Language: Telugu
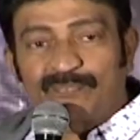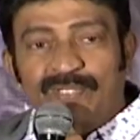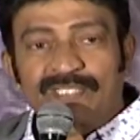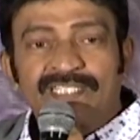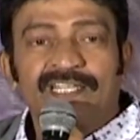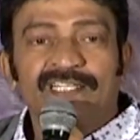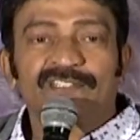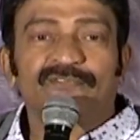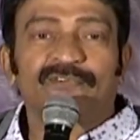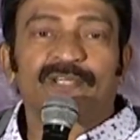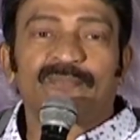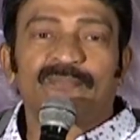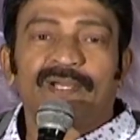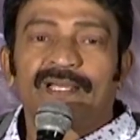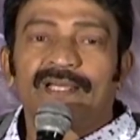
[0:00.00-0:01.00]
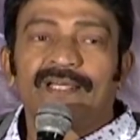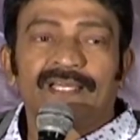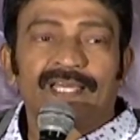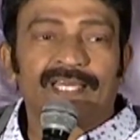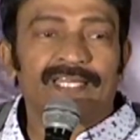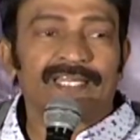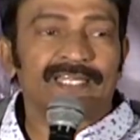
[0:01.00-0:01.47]
ప్రశాంత్ వర్మ
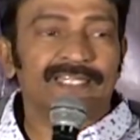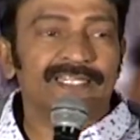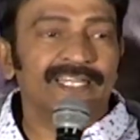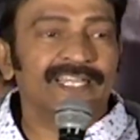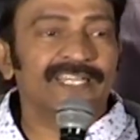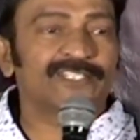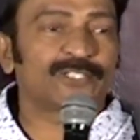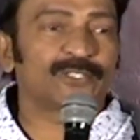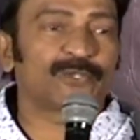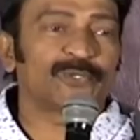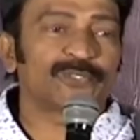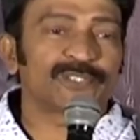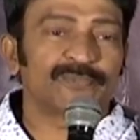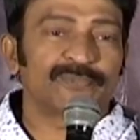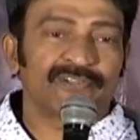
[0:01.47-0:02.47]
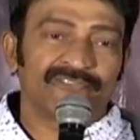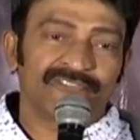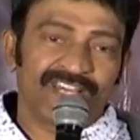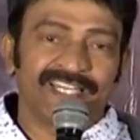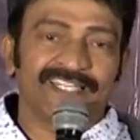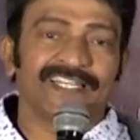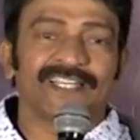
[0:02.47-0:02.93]
గారి డేట్స్ కోసం మేము
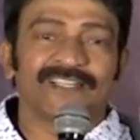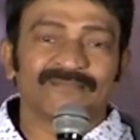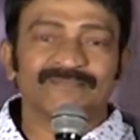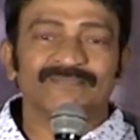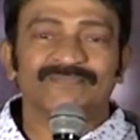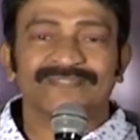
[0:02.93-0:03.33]
వెయిటింగ్